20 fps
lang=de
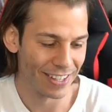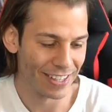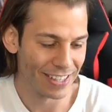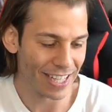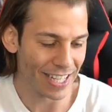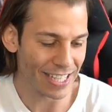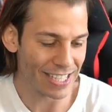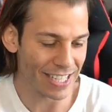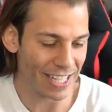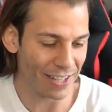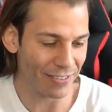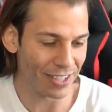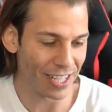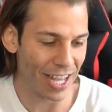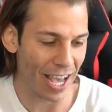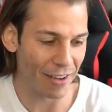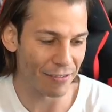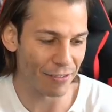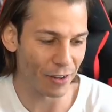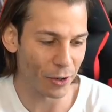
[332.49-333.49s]
Das nehmen die
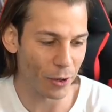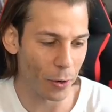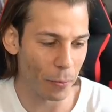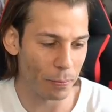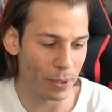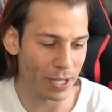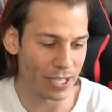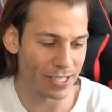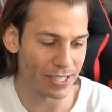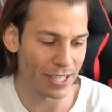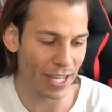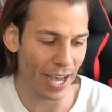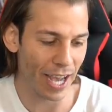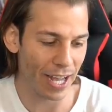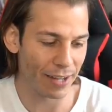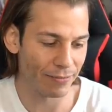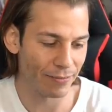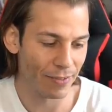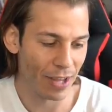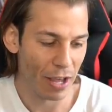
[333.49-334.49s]
einfach, kopieren es da
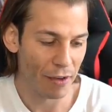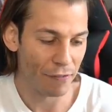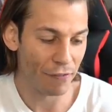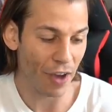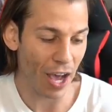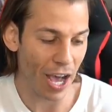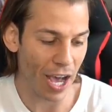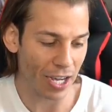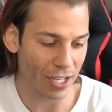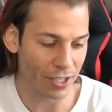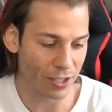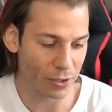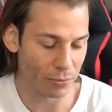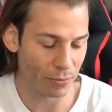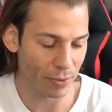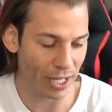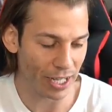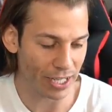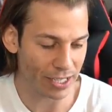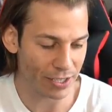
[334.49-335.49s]
rein. Fragen zum
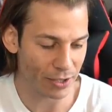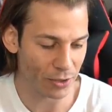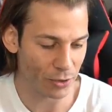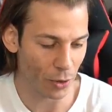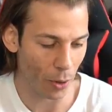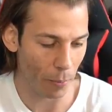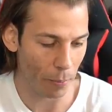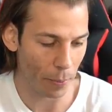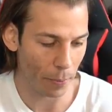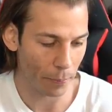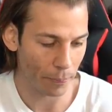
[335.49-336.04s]
nächsten Drop.